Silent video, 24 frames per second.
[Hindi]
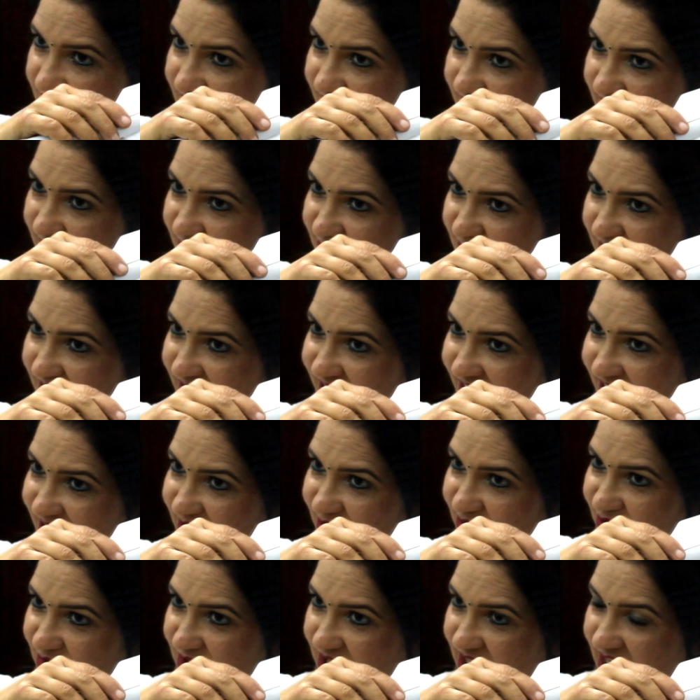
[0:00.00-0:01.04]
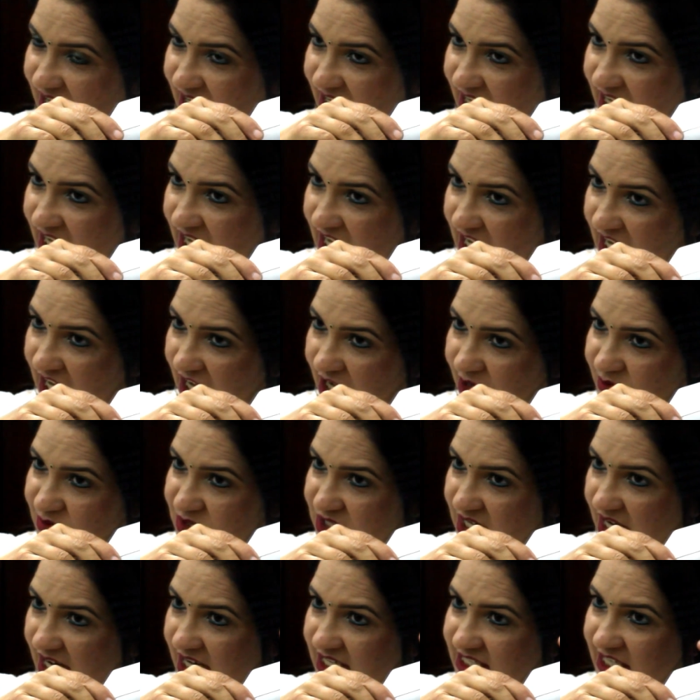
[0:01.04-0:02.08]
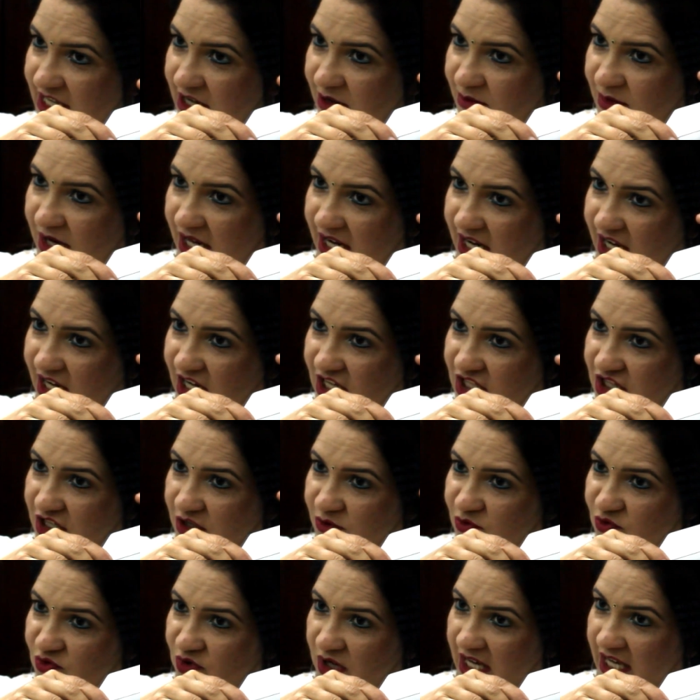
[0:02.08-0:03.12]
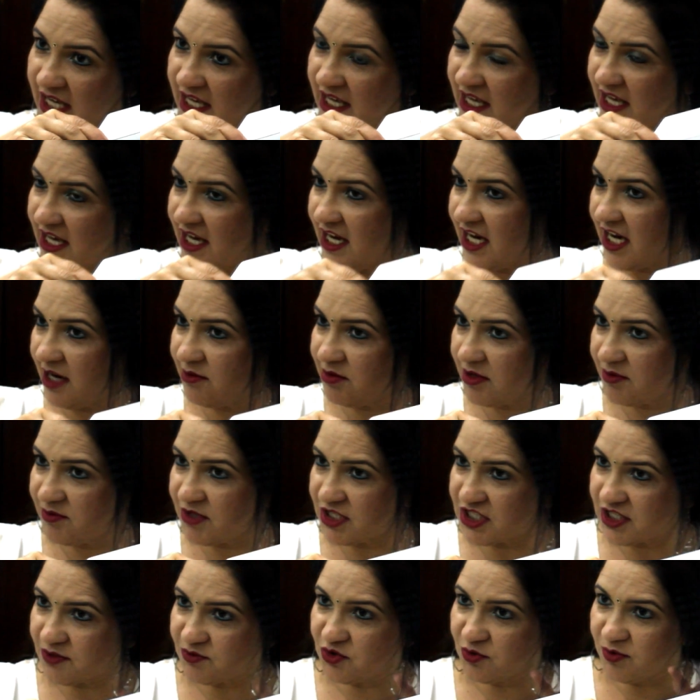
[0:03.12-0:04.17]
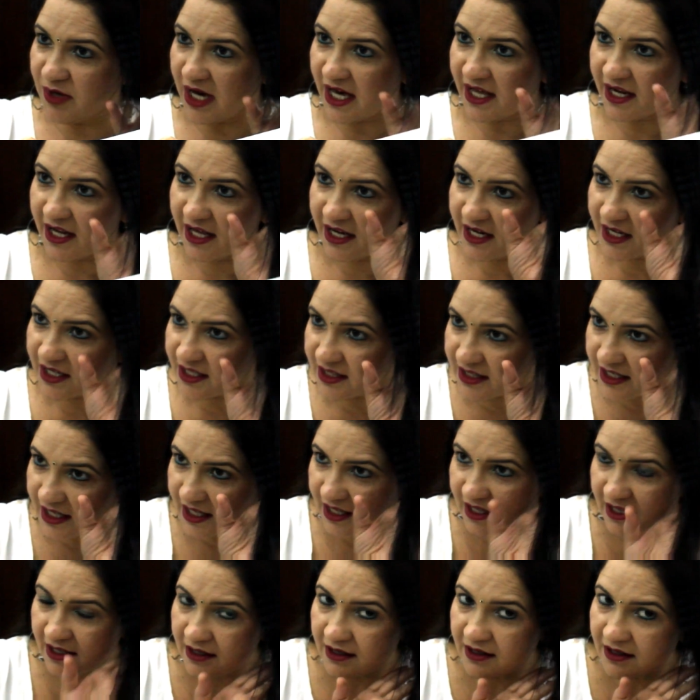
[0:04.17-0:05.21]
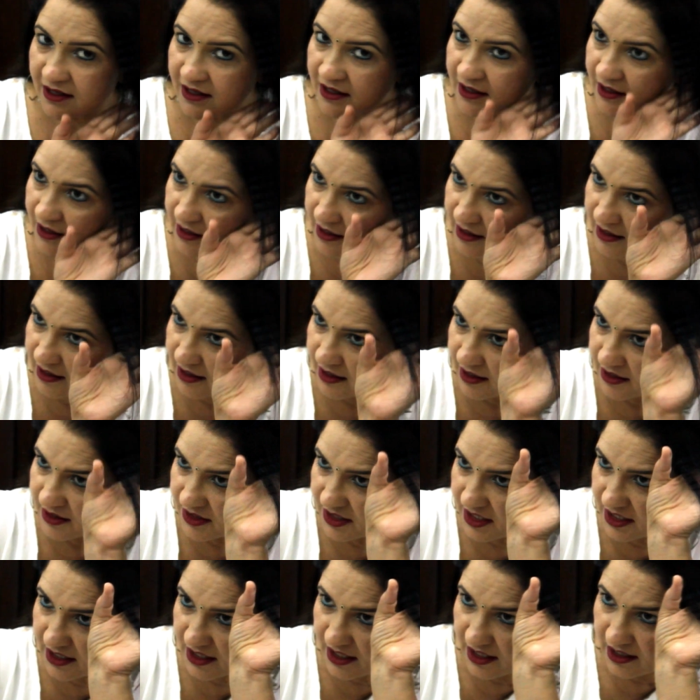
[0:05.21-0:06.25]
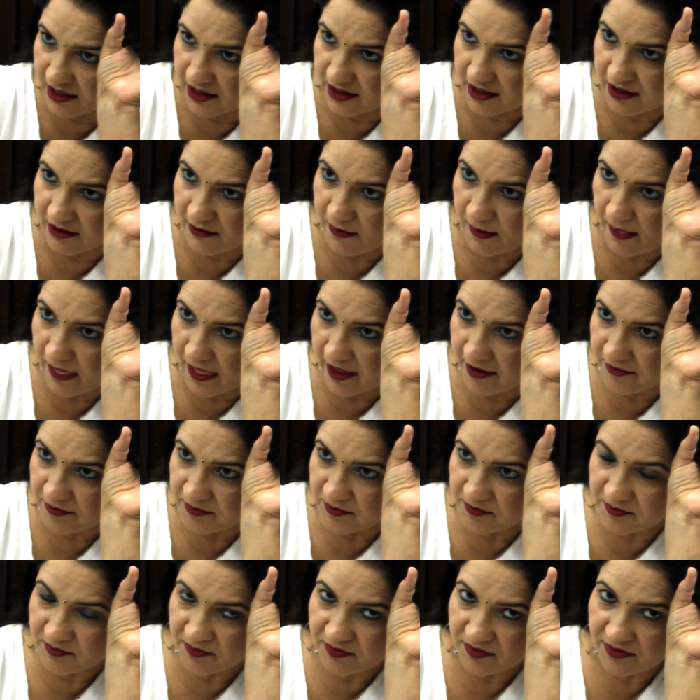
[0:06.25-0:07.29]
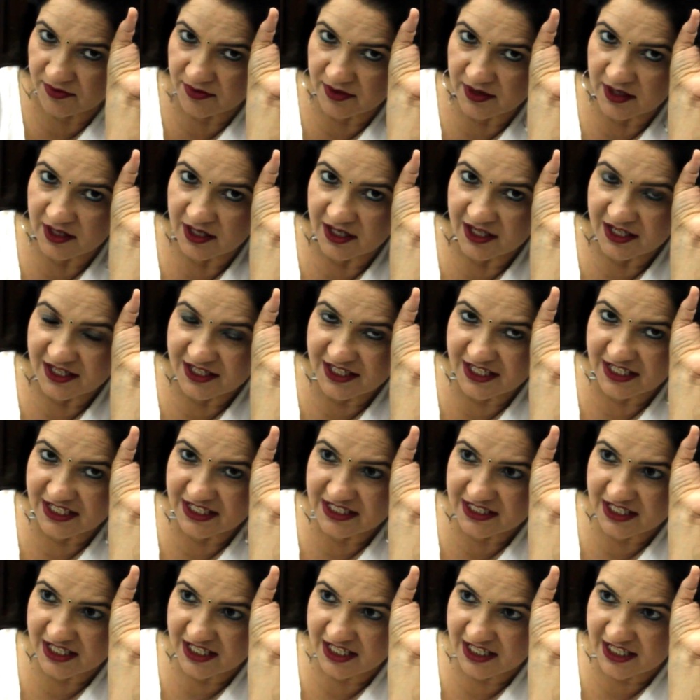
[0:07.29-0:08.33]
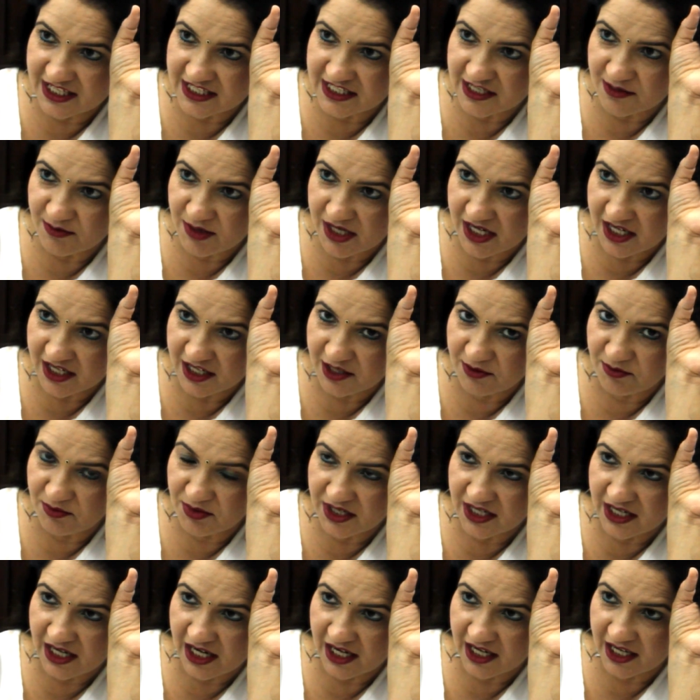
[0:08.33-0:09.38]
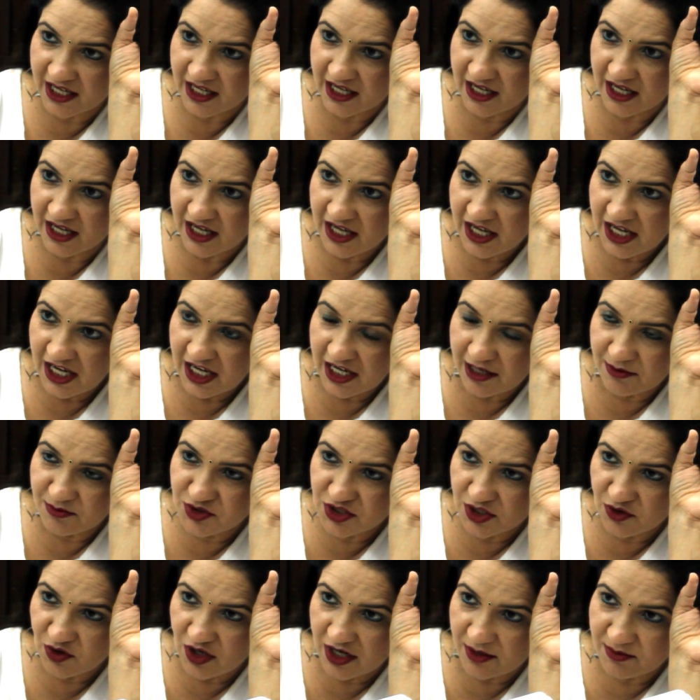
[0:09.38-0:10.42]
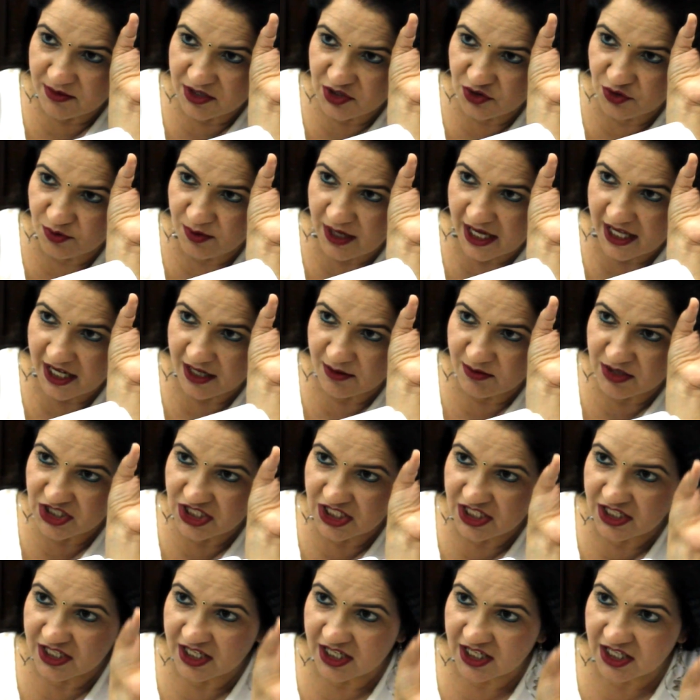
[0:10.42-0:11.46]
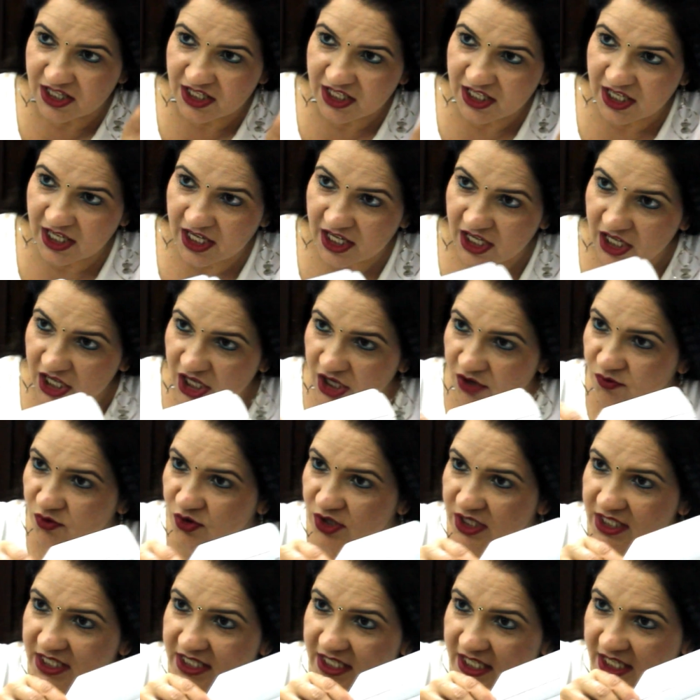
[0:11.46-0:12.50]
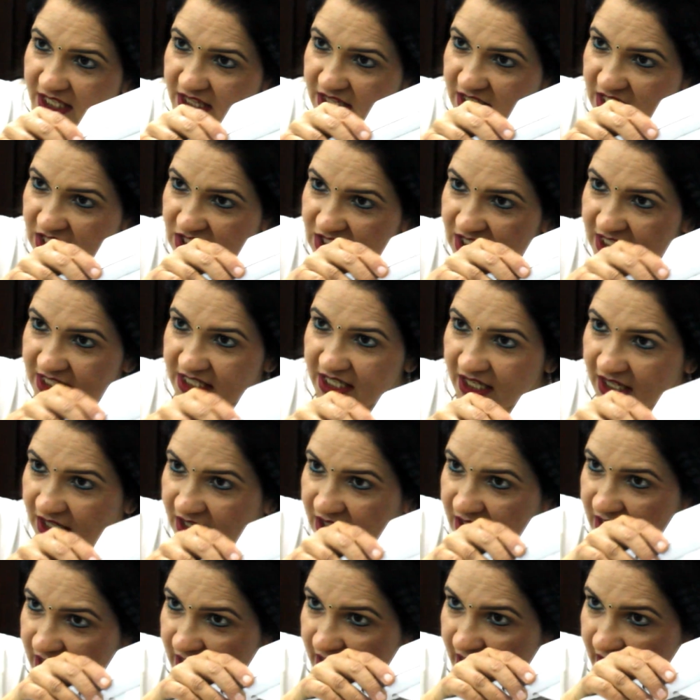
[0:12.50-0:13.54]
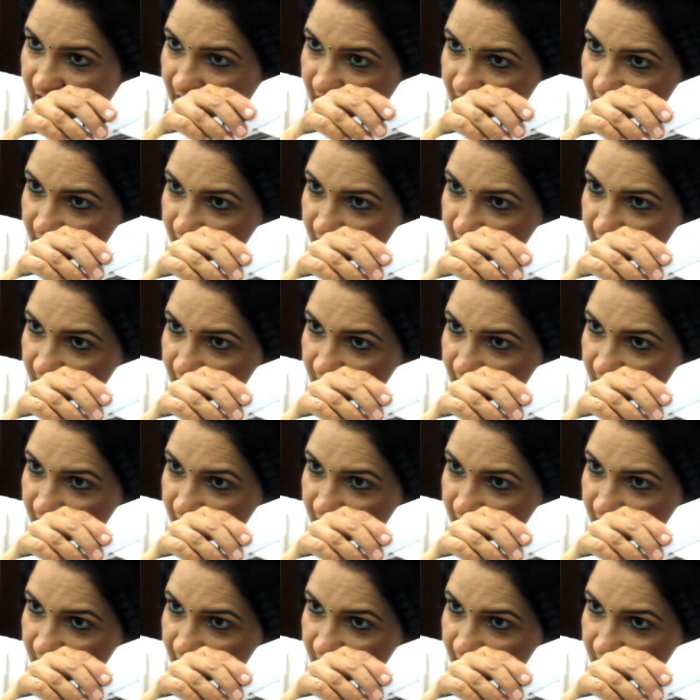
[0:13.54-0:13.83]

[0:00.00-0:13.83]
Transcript: ये हमारा क्रिम्पिंग आ गया अब जहां से हमारा खत्म हुआ है अब हमें जब दोबारा रखना है दिख रहा है हम्म। ये इस तरीके से हमारा क्रिम्पिंग आ गया अब जब हमें दोबारा मशीन रखनी है वो इसके नीचे से रखनी है